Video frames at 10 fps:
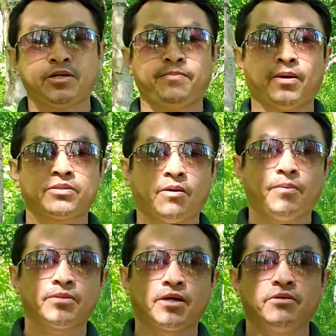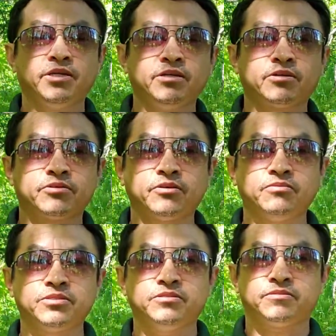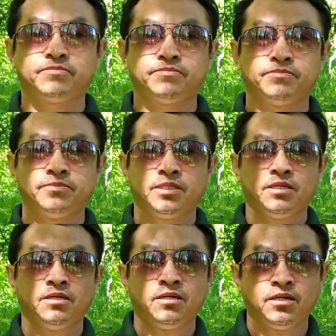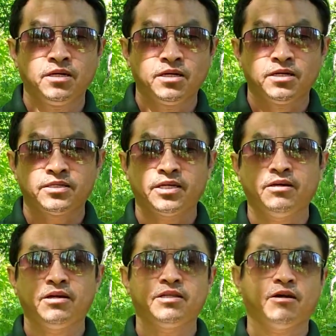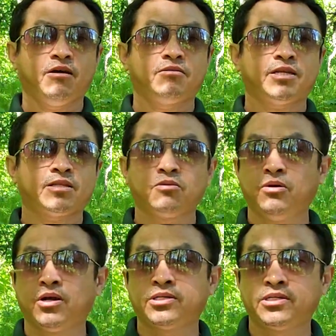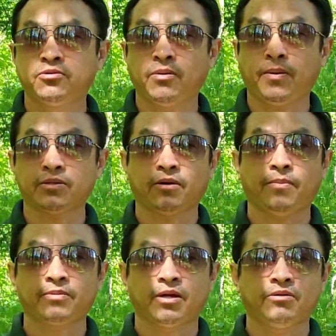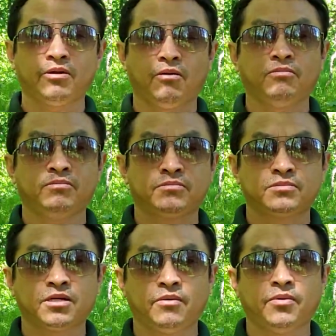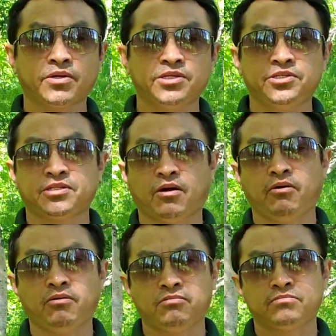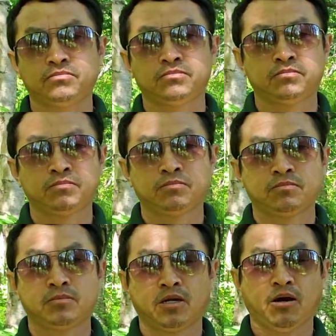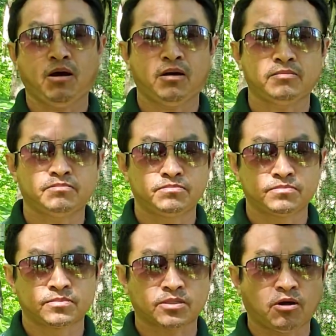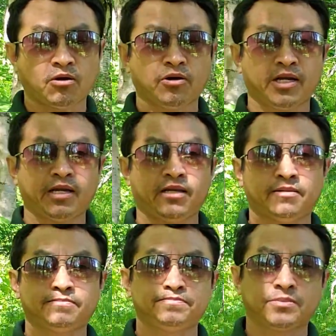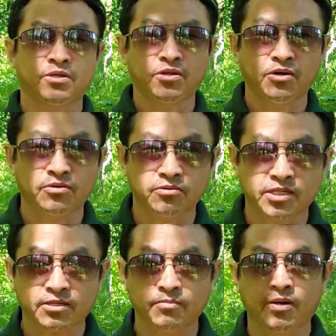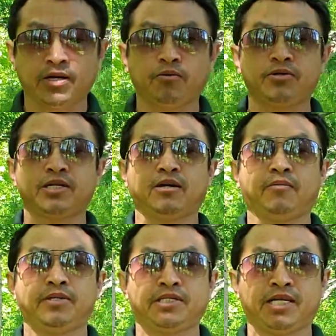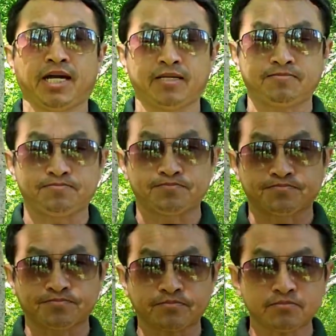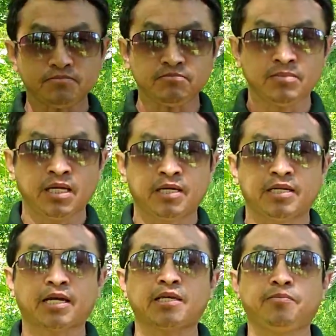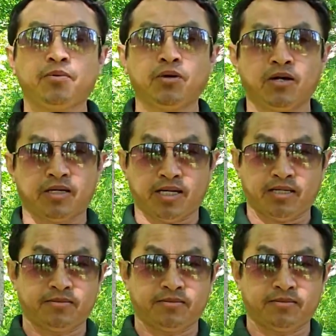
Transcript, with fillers: chỉ bọn tao bọn tao như cho trông xứ chỉ giờ lên đầu tết tu họ chỉ cho bọn tao bọn tao rong lấy một khí chỉ tàu là thọ cái này cho nhau rồi tết chồng lo này ô xe lo mình chỉ thế à nè khi bu lợi nè